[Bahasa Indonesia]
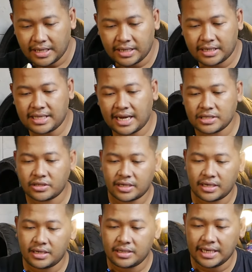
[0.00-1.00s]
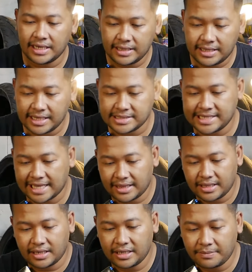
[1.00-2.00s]
Kita lanjut ke
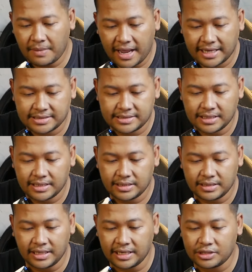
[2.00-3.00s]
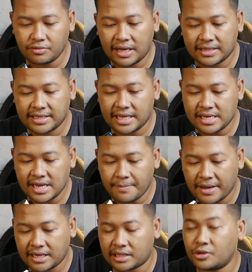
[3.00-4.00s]
YTZ5S. Y itu artinya dia
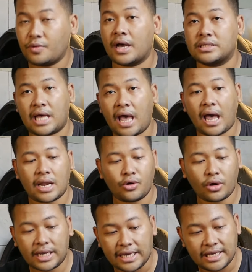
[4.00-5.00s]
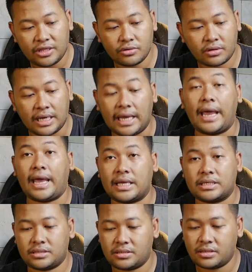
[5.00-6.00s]
merek Yuasa, kalau G itu
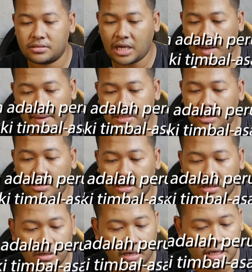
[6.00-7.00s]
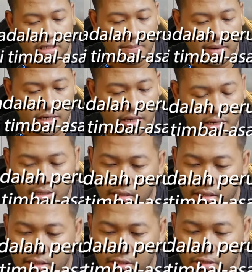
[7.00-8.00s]
GS. Sama sih, g sama
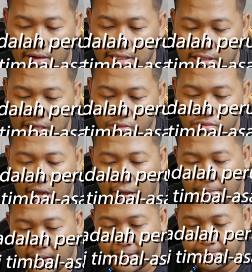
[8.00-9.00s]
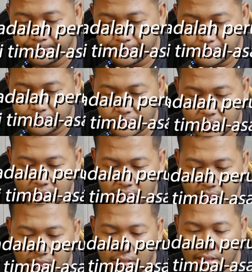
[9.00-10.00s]
Yuasa itu sama.
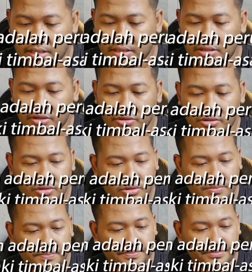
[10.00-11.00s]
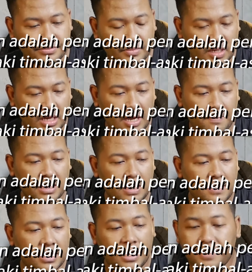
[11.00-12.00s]
Terus apa
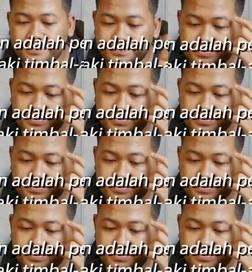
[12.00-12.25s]
namanya?